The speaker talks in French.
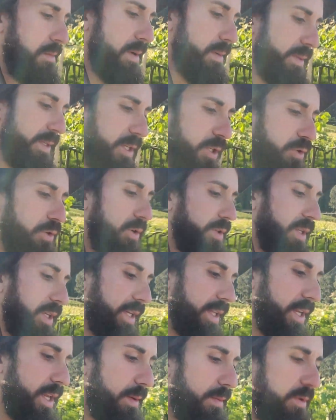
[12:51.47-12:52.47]
Même si je suis
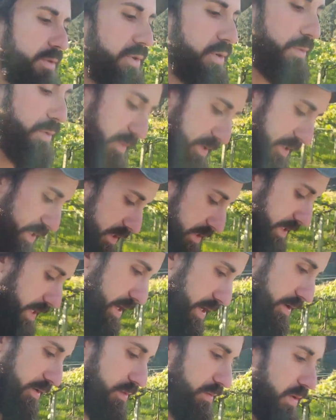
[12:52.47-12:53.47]
entraîné, parce que bon, mes
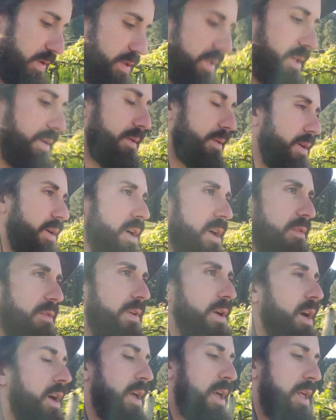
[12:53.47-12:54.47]
sandales commencent à.
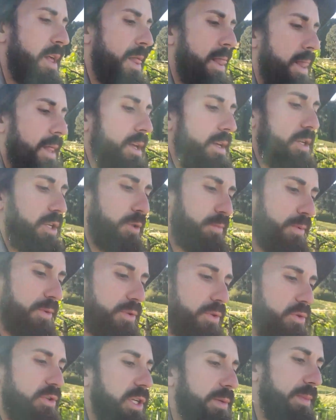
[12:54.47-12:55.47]
Enfin, je
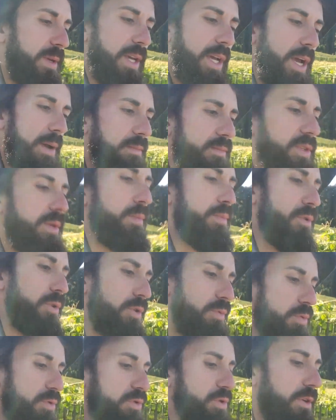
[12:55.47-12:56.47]
pense que j'ai maigré un petit
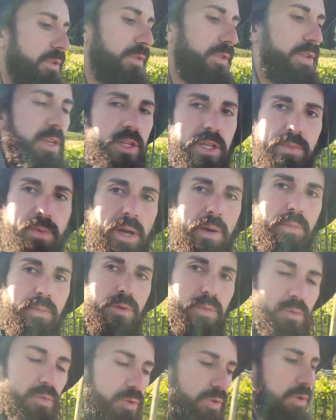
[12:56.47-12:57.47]
peu, je me suis affiné, j'ai pris un
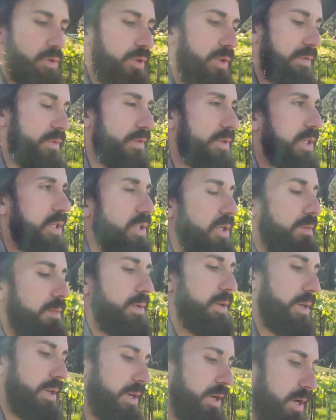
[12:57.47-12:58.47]
peu de muscle au niveau des
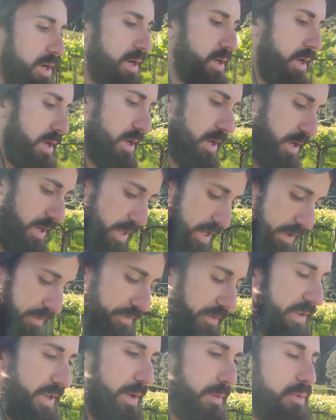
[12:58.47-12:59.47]
jambes et et
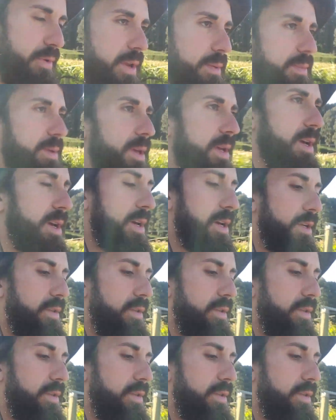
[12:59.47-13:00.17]
affiner un peu les pieds.